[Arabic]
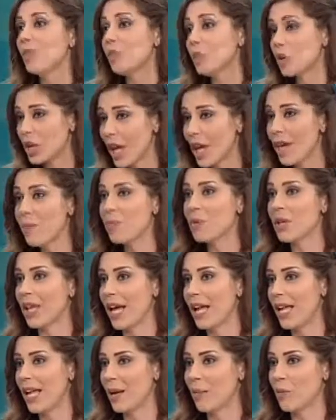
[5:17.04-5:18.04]
مش عيب
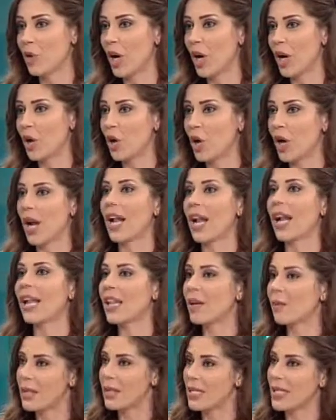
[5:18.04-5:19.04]
نتعلم لغه لا اخرى لان
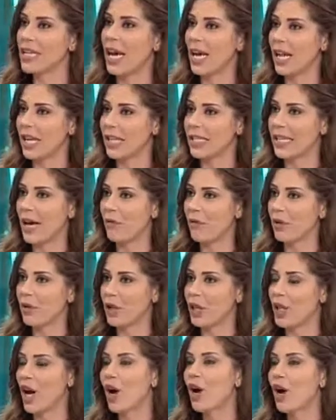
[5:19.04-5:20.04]
هذا بيزيد على
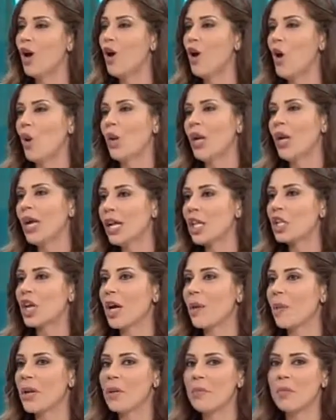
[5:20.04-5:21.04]
ثقافتنا ونحن
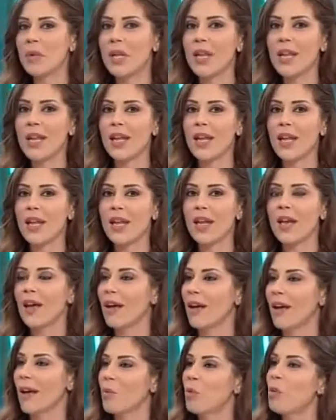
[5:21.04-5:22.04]
الشعب اللبناني
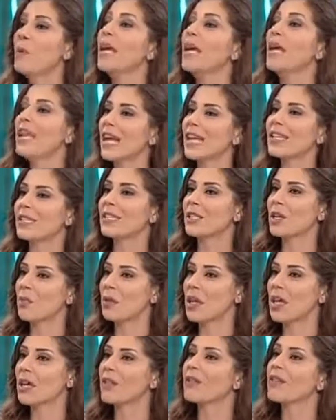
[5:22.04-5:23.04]
مميز
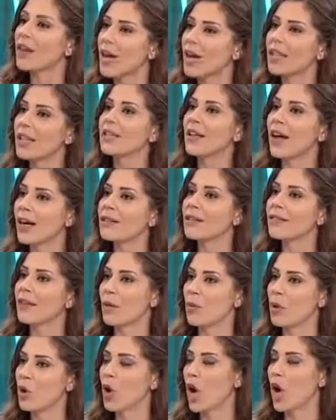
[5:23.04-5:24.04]
باتقاننا
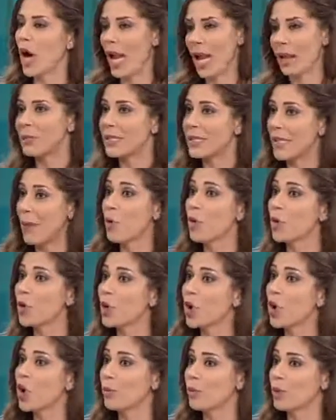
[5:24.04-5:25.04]
اكثر من لغه هلا بنستعملهم
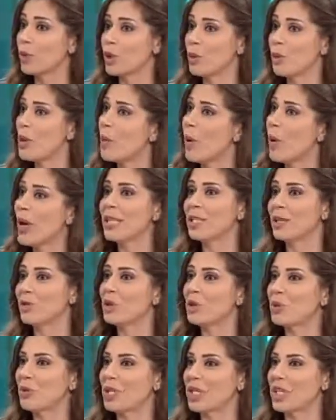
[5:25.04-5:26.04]
كلهم بجمله وحده
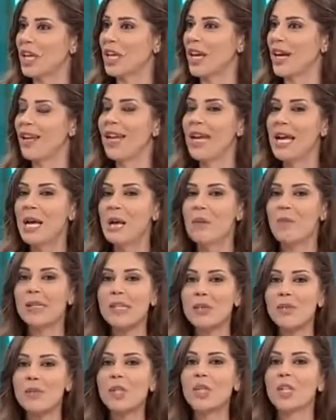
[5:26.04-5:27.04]
مش مشكل
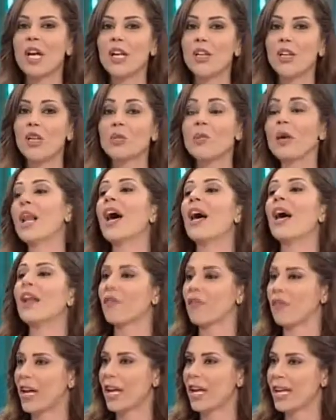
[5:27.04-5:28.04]
بس المشكل انه ما
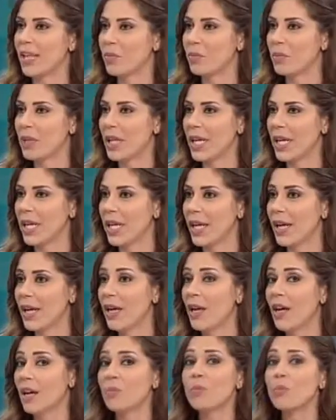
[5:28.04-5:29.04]
نعرف نحكي لبناني
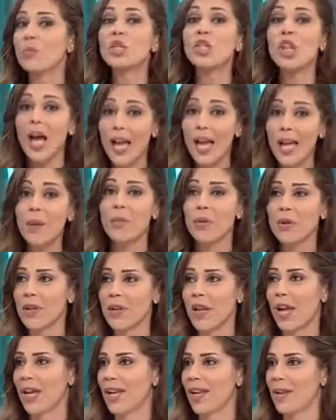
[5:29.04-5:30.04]
مش عيب
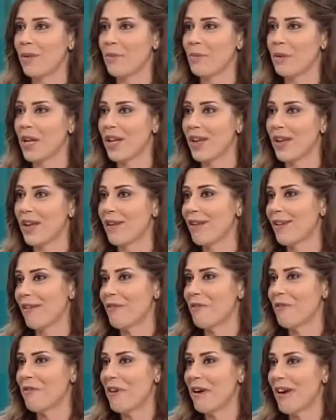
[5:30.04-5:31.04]
نحكي لبناني
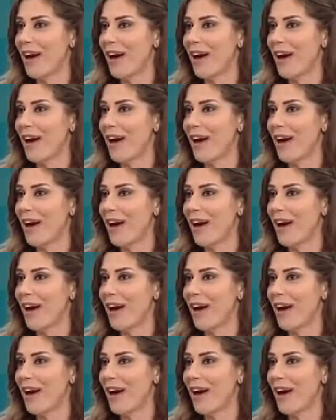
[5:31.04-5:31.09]
بالعكس